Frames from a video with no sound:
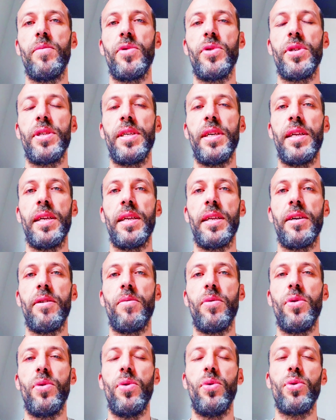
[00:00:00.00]
المشكل
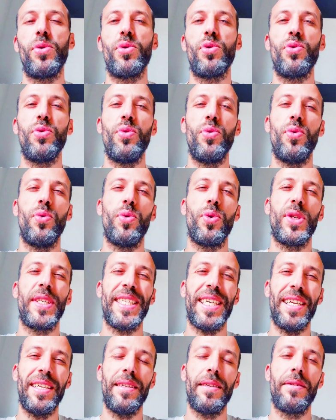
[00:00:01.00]
عندك
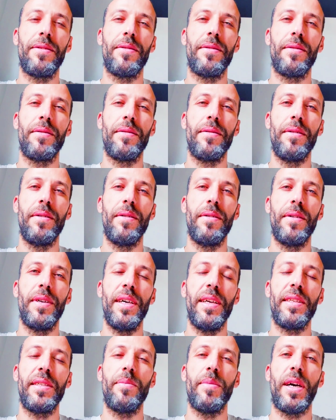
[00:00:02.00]
خصوصا
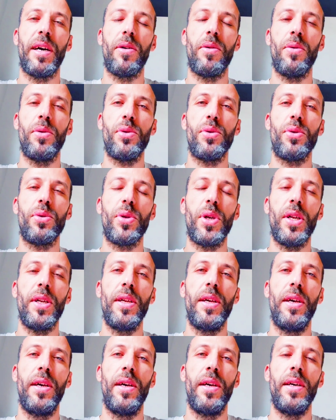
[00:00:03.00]
اسمع
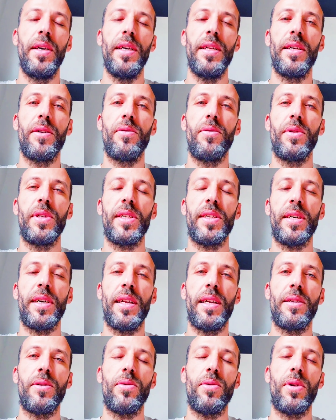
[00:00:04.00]
خصوصا إذا كنت
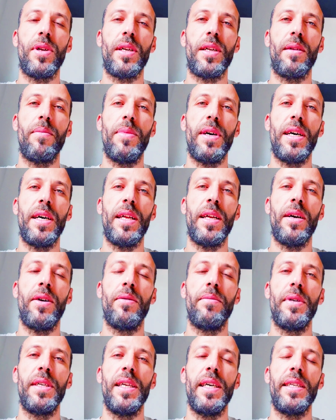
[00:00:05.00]
تقرأ سورة البقرة
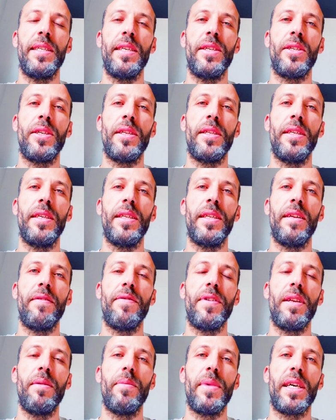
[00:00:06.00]
أو بدأت
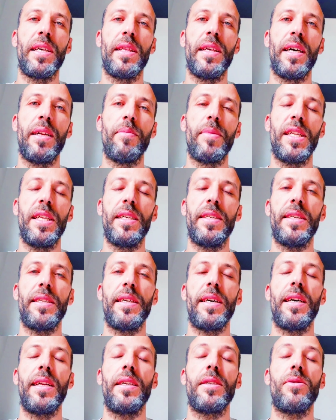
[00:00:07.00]
جديدا في الميدان بدأت
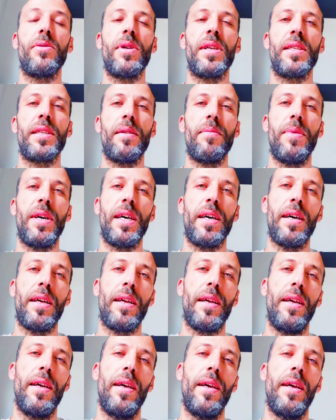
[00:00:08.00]
تقرأ سورة
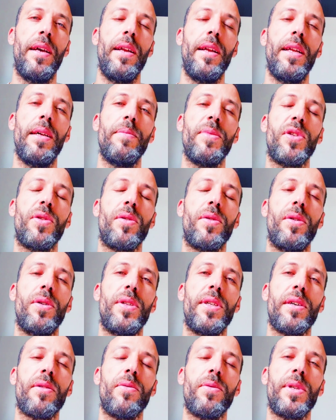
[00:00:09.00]
البقرة لم
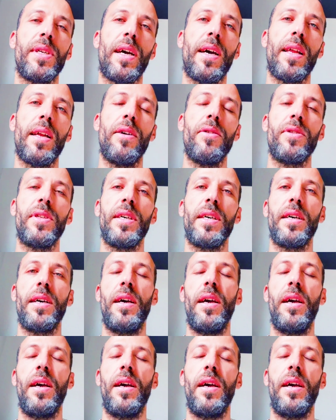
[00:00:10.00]
تكن تقرأ